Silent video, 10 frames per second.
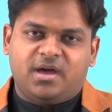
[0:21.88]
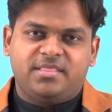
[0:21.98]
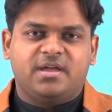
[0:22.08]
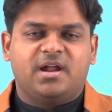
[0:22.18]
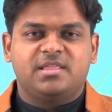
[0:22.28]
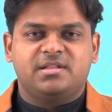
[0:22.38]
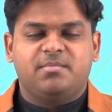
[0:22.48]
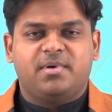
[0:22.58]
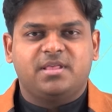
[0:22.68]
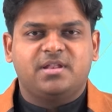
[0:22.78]
அந்த
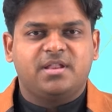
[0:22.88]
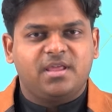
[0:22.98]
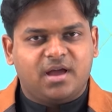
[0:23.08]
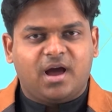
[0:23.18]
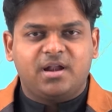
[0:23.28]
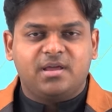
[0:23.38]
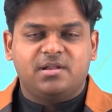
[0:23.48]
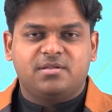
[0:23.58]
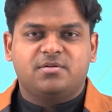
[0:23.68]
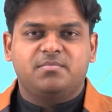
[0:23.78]
காலத்தில் பார்த்தீங்கன்னா நிறைய
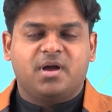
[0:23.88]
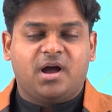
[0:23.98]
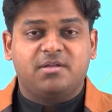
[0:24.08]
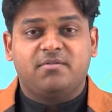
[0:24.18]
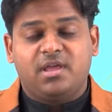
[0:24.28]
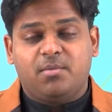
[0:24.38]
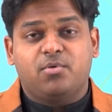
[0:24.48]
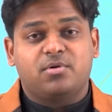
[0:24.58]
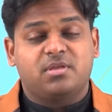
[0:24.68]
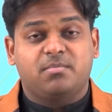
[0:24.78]
கார்டுகள் இருக்கும் கார்டு வழியாக
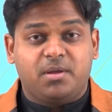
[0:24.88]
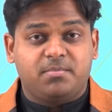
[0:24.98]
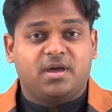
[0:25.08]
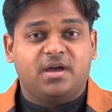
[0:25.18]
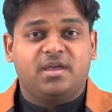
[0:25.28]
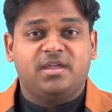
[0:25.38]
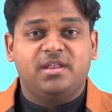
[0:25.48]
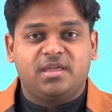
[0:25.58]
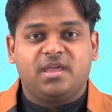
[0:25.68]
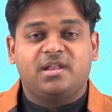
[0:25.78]
போகிறதுக்கு பயப்படுறாங்க
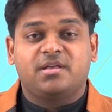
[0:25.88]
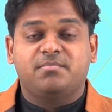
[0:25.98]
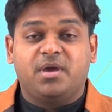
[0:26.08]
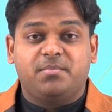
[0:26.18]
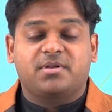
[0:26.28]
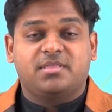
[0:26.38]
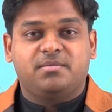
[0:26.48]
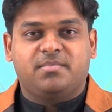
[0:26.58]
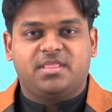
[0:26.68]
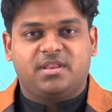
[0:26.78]
இன்றைக்கி எல்லாரும்
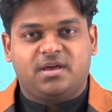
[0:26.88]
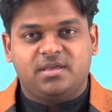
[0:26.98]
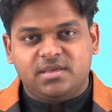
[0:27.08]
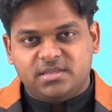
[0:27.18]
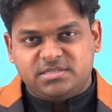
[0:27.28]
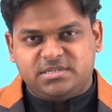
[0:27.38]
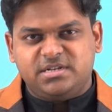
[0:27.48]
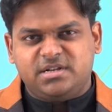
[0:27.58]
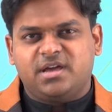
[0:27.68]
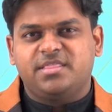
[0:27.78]
பயப்படுறதுன்னு பார்த்தீங்கன்னா
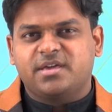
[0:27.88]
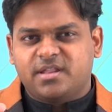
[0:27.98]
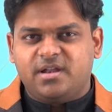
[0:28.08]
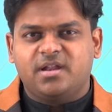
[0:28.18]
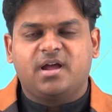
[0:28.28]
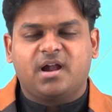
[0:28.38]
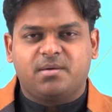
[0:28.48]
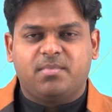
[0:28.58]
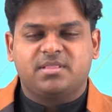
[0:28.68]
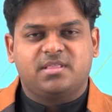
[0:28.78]
சின்ன அந்த கிரெடிட்
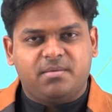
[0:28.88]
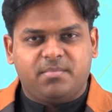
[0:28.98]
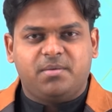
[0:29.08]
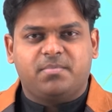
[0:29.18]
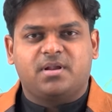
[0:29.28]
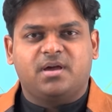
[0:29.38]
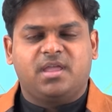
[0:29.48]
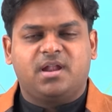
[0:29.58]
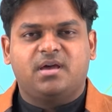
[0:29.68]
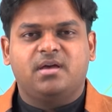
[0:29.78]
கார்டை பார்த்து தான்
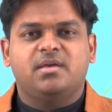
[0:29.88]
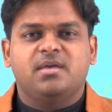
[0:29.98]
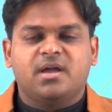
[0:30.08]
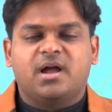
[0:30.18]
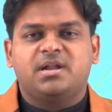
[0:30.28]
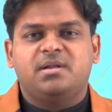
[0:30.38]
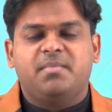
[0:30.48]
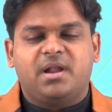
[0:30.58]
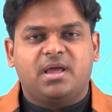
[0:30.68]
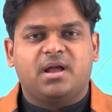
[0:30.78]
பயப்படுறாங்க ஏன்னா கடன்
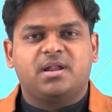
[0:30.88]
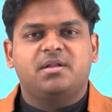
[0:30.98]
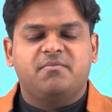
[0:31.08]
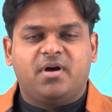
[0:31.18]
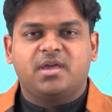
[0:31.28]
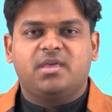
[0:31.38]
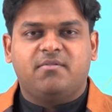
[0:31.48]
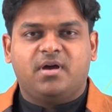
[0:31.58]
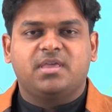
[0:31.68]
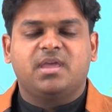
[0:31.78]
மேலே கடன் வாங்கி
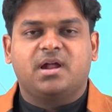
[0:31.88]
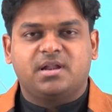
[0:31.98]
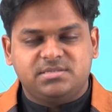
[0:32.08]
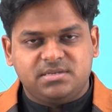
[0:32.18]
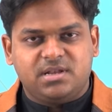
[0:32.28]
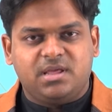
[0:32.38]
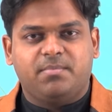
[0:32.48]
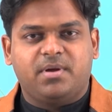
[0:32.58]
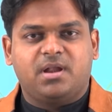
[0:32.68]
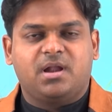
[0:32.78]
வாங்கி கடைசியில்
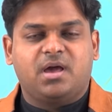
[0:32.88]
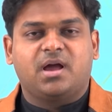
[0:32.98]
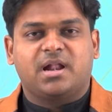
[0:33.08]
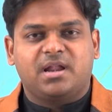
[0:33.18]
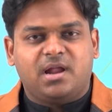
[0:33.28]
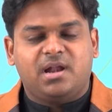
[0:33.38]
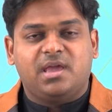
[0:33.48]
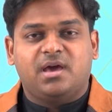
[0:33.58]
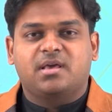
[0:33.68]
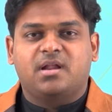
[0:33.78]
இப்போ என்னன்னா
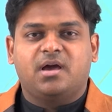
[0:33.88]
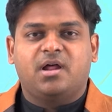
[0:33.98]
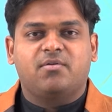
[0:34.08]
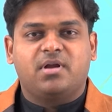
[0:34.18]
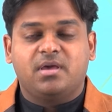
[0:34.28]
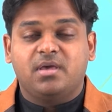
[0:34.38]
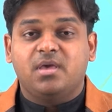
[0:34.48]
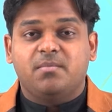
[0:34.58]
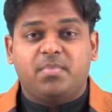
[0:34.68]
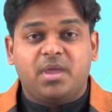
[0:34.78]
கடனாளியாக இருக்கிறாங்க அவங்களால
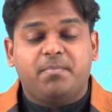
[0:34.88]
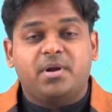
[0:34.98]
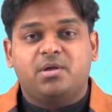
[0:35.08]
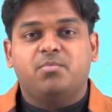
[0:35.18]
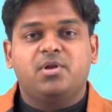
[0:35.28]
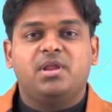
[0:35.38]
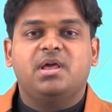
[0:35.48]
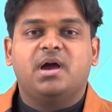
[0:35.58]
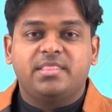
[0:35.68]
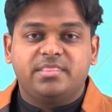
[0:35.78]
பே பண்ண
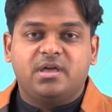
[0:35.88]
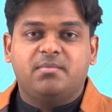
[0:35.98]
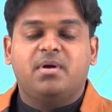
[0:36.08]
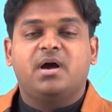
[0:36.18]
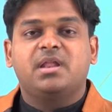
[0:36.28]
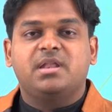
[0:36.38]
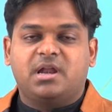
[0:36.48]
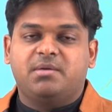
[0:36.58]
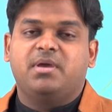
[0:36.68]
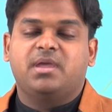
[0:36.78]
முடியல அந்த மாதிரி
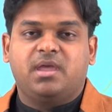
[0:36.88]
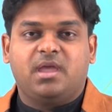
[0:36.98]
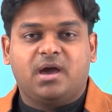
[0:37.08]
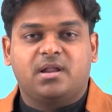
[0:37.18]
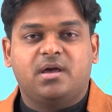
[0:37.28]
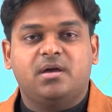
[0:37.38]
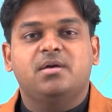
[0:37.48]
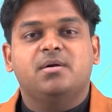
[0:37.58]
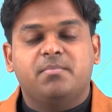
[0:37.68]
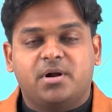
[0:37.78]
நிலைமைக்கு யார்னா
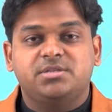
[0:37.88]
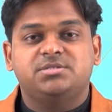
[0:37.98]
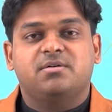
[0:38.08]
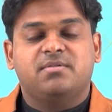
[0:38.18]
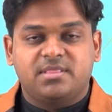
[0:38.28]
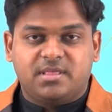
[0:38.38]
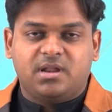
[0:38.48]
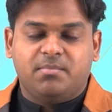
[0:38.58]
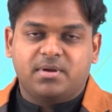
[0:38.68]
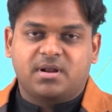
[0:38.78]
படித்தவங்களாம்
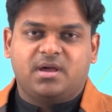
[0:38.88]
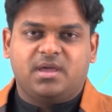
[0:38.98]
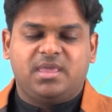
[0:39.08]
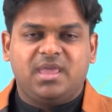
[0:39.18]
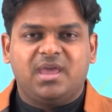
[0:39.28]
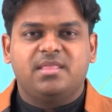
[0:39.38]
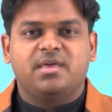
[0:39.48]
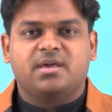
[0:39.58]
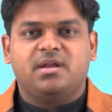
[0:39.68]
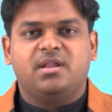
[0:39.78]
தள்ளப்படுறாங்க ஏன்
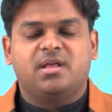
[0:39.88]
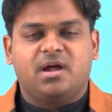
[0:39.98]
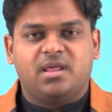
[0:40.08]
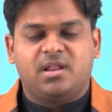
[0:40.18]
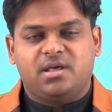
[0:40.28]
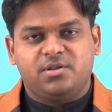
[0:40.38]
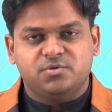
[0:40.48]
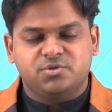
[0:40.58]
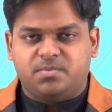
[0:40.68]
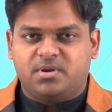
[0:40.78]
இந்த கிரெடிட் கார்டை
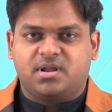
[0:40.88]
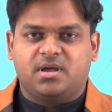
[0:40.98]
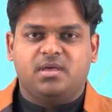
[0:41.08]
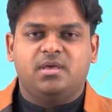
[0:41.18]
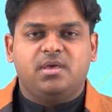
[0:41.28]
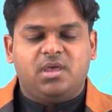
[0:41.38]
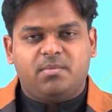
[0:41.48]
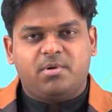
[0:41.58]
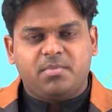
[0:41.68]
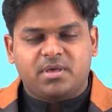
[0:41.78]
எல்லாரும் யூஸ் பண்ணுறாங்க
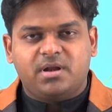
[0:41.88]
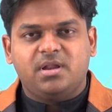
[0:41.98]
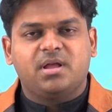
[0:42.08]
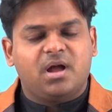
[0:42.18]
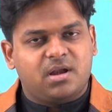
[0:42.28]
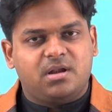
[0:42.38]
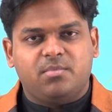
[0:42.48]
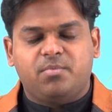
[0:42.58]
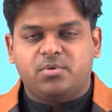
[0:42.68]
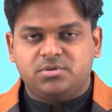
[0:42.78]
இப்போ நம்ம கிரெடிட் கார்டை
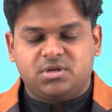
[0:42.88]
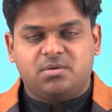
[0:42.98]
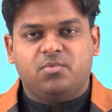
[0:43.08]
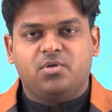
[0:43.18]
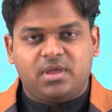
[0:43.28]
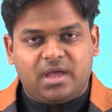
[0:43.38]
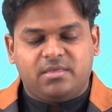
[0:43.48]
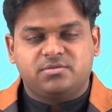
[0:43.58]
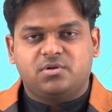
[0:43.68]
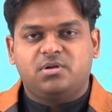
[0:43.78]
நம்ம புரிஞ்சிக்கும் போது
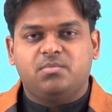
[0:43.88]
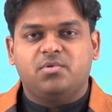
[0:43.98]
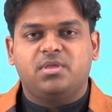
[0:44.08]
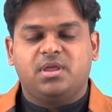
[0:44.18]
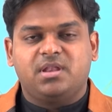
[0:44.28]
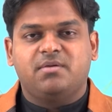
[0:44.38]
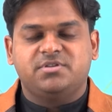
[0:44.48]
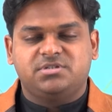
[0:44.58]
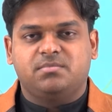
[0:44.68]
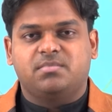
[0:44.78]
அதை சொல்லும் போது என்ன
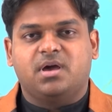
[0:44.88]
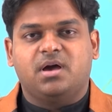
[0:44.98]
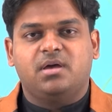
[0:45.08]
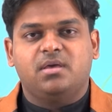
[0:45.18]
விஷயம்னா